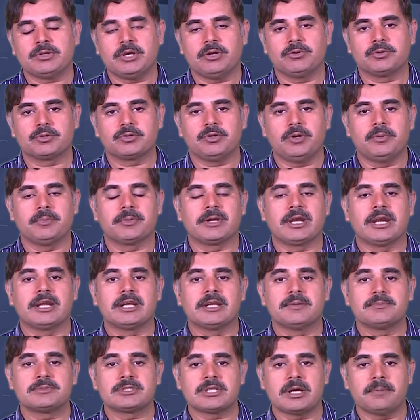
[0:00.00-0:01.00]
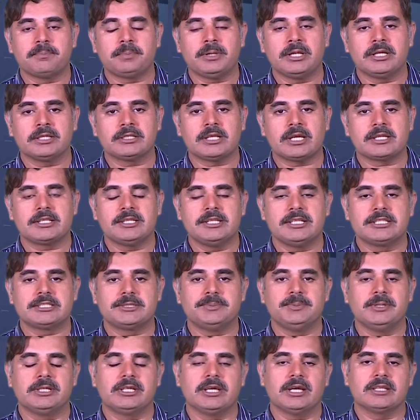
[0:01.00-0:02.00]
हैं उनको हम रैंडम सैम्पलिंग
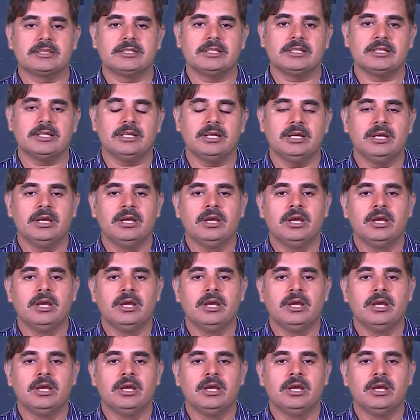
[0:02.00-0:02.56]
टेक्निक्स भी कहते हैं